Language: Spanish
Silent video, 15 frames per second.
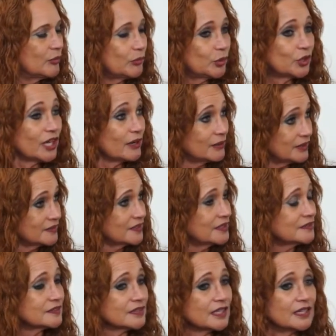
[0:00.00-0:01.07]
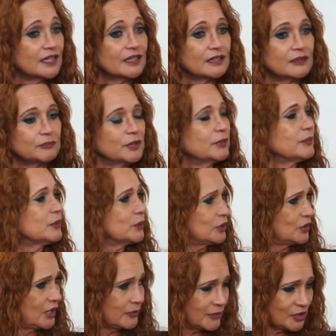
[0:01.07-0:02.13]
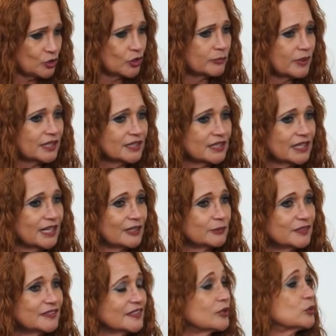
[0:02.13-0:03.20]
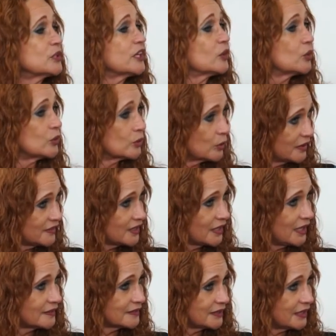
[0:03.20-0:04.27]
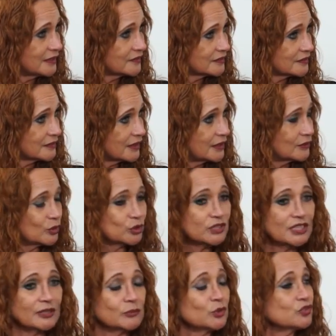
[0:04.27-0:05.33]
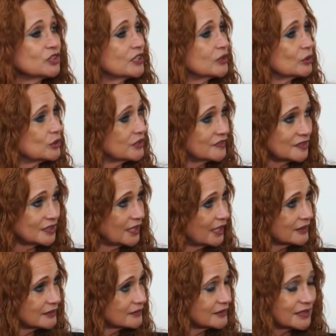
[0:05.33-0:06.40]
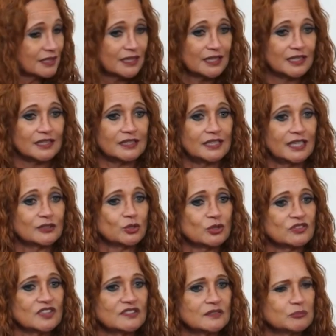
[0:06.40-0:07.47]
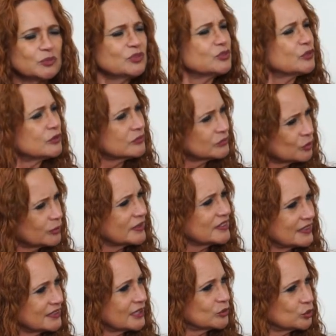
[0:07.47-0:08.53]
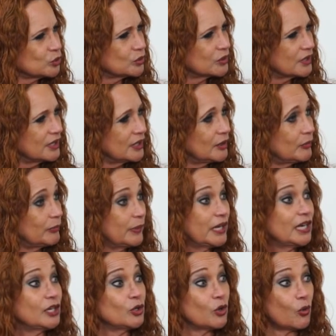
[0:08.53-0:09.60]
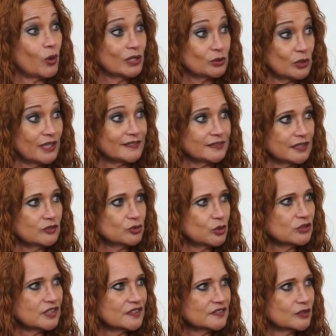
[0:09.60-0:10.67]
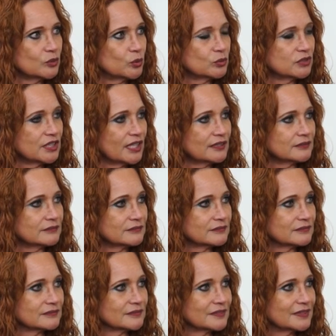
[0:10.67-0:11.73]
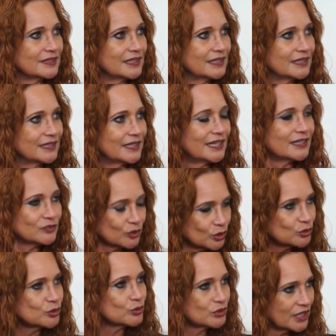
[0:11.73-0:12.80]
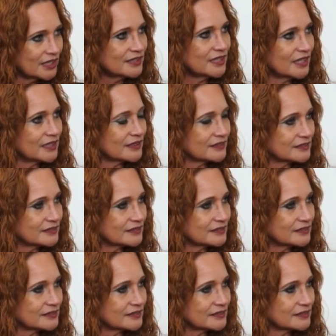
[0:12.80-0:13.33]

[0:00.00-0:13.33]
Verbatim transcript: Porque a veces, primero, bueno, la mayor parte de las veces hay una incongruencia en las tres, no tenemos sincronicidad y entonces, pues no, pasa tanto. Pero cuando las tres cosas se juntan, es contundente.